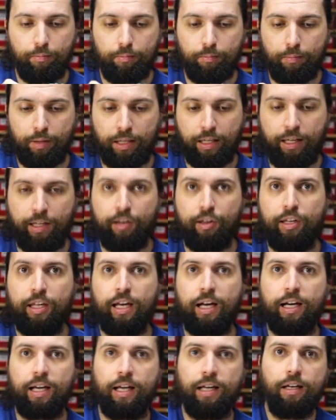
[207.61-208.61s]
man kann es hier
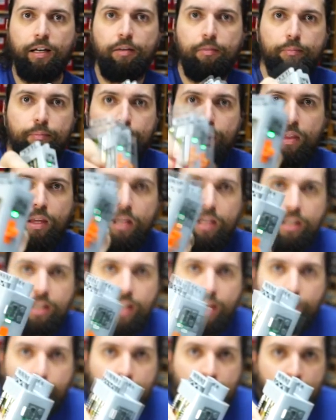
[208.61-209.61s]
erkennen.
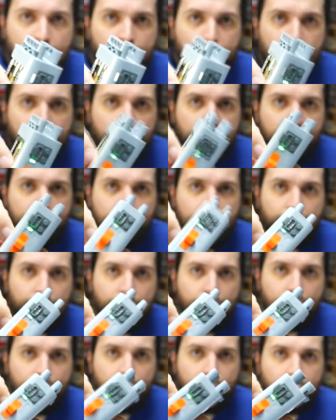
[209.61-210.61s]
Die haben hier
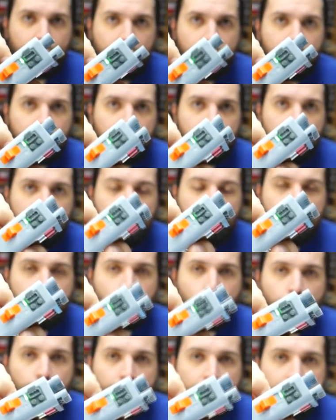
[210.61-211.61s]
wenigstens eine
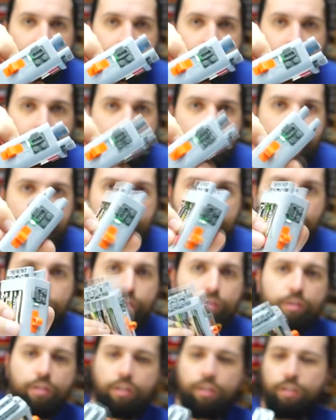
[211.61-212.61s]
grüne LED drin. Ne?
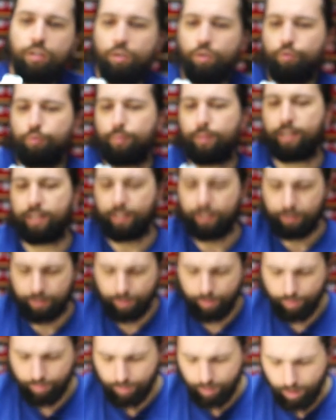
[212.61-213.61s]
Hoffen man kennt
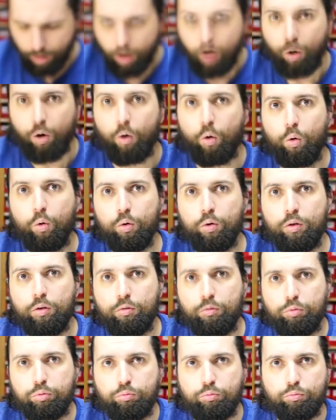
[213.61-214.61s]
das. Und
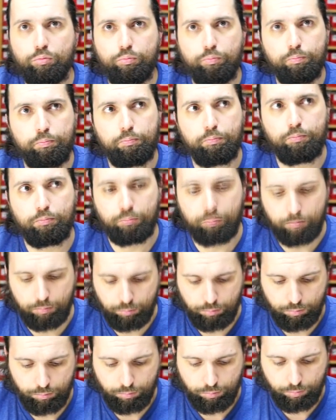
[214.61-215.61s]

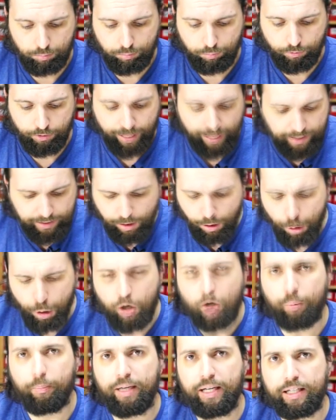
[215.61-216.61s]
vielleicht ist
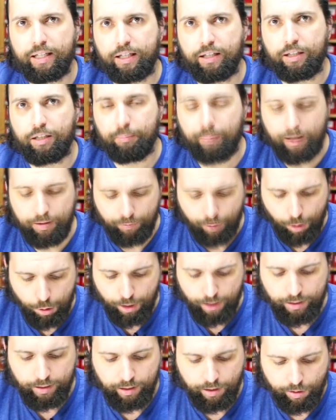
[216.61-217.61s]
auch mehr drin. Ich meine,
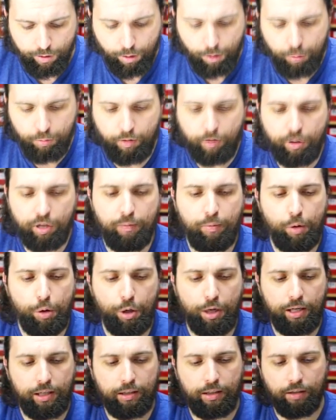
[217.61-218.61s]
wahrscheinlich ist es nur ein
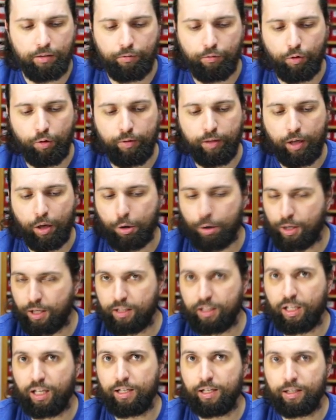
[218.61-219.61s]
Siebeschalter, ein
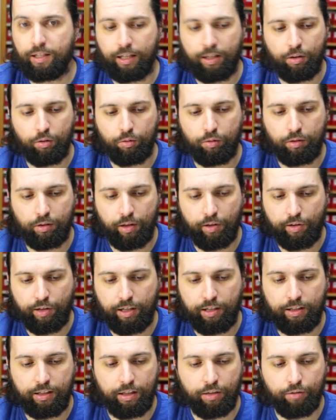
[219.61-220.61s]
Vorwiderstand, ein LED und das
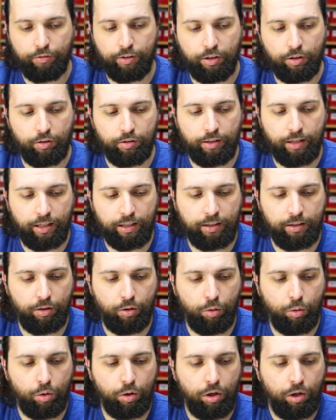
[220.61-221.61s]
geht hier auf die Kontakte
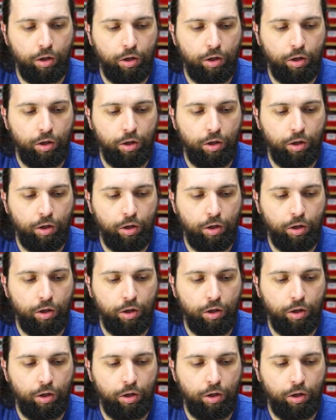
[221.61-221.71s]
hoch.